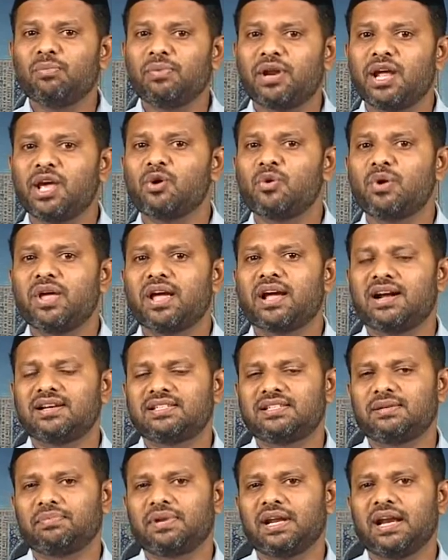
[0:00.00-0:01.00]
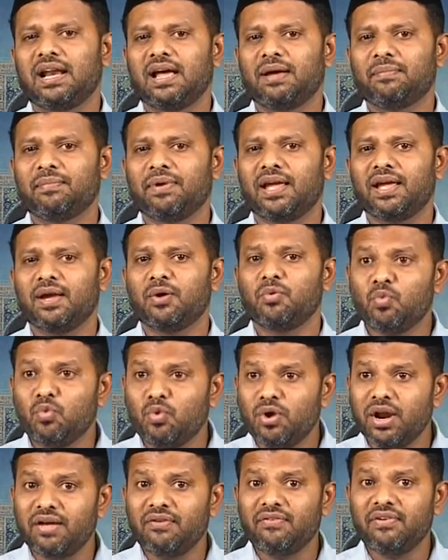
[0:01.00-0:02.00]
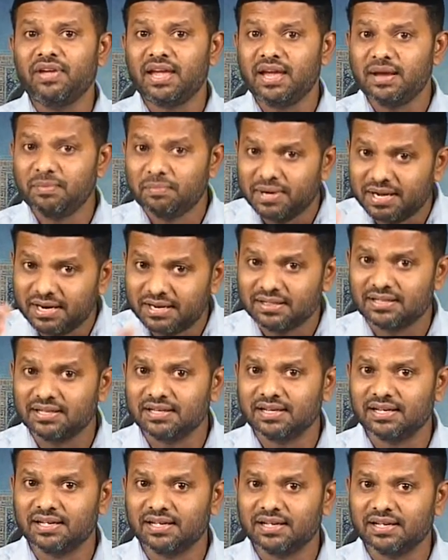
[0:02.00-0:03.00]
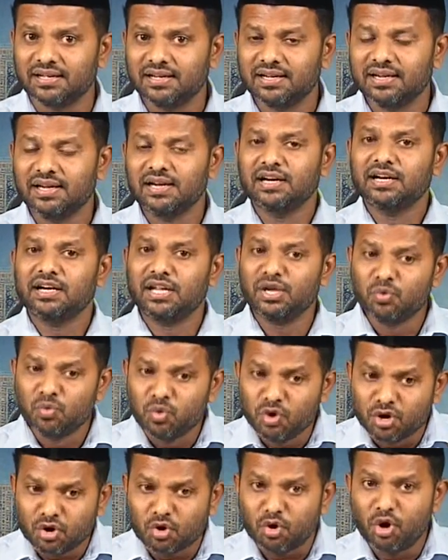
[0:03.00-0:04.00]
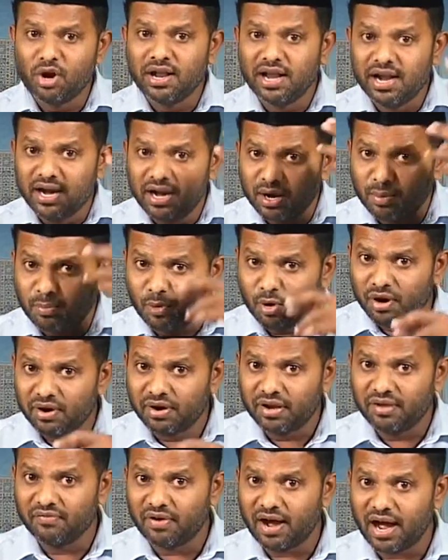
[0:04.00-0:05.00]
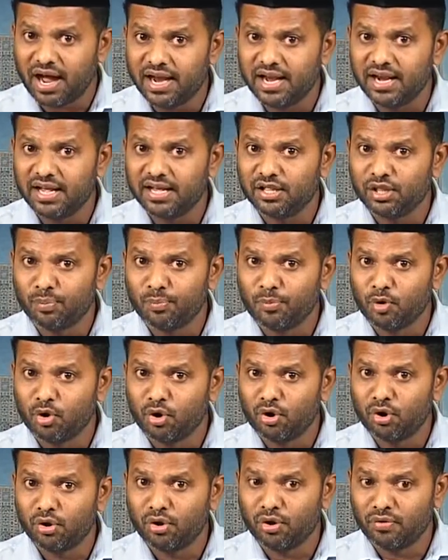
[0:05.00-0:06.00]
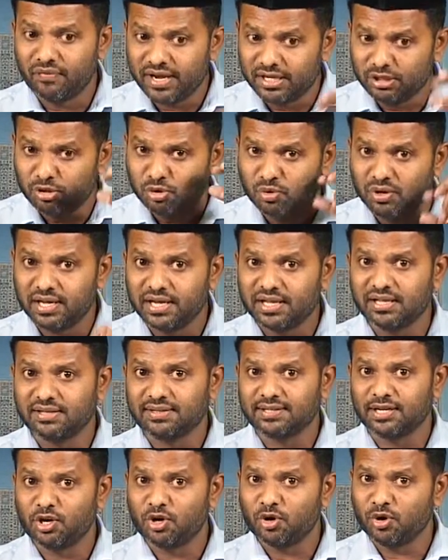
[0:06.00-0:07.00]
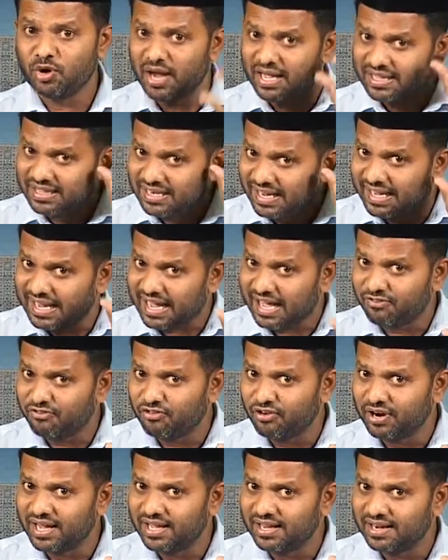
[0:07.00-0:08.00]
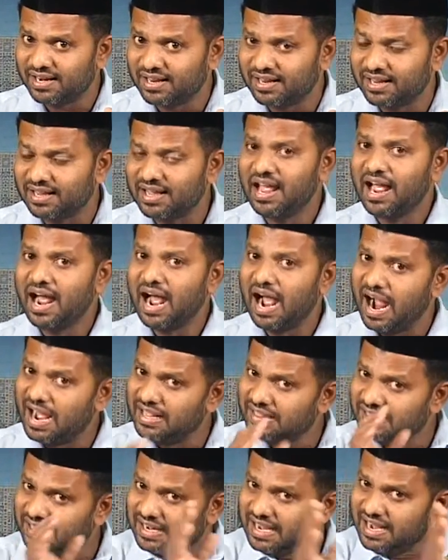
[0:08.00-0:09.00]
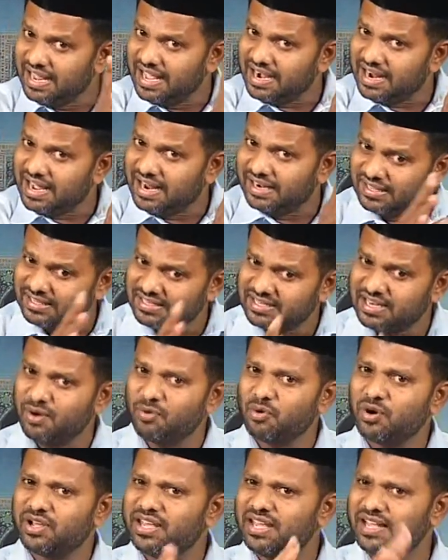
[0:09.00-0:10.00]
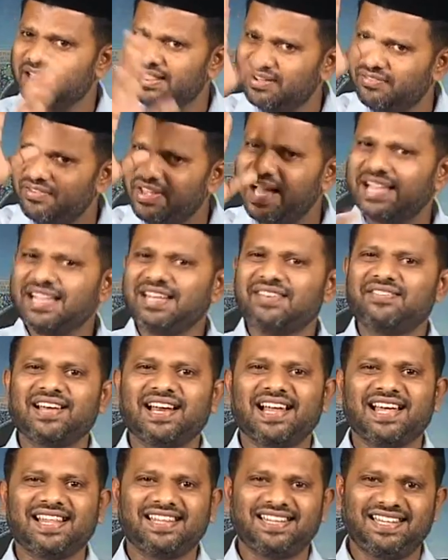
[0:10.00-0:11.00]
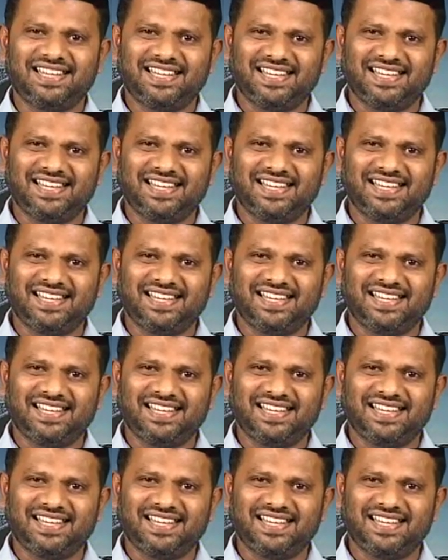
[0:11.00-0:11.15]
முறைகளுடைய கான்செப்ட் எல்லாமே உணவே மருந்து நீ உட்கொள்கின்ற பொருள் நீ வாயில் எதை போடுறியோ வயிற்றுக்குள்ளே எதை தள்ளுறியோ அதில் கேர்ஃபுல்லாக இரு அது கிளியராக இருந்துச்சுன்னா உனக்கு எந்த வியாதியும் வராது